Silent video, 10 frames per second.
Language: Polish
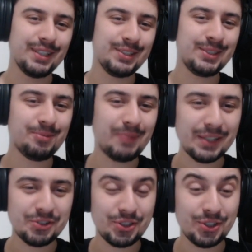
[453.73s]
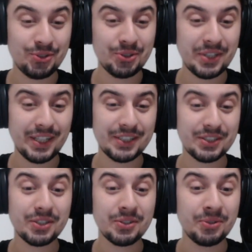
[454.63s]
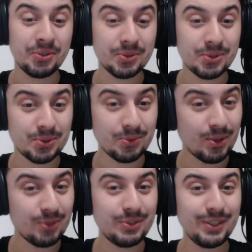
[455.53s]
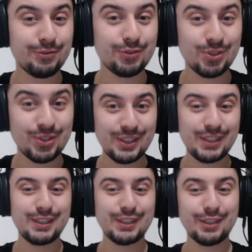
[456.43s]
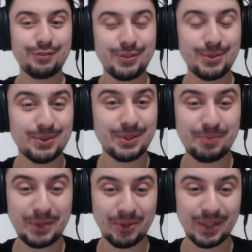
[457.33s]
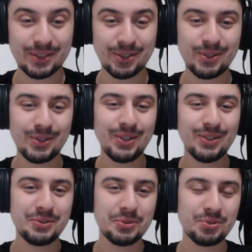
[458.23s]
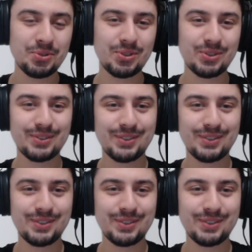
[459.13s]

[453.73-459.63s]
I zobaczcie, że teraz dosłownie wszystkie figury białego już e,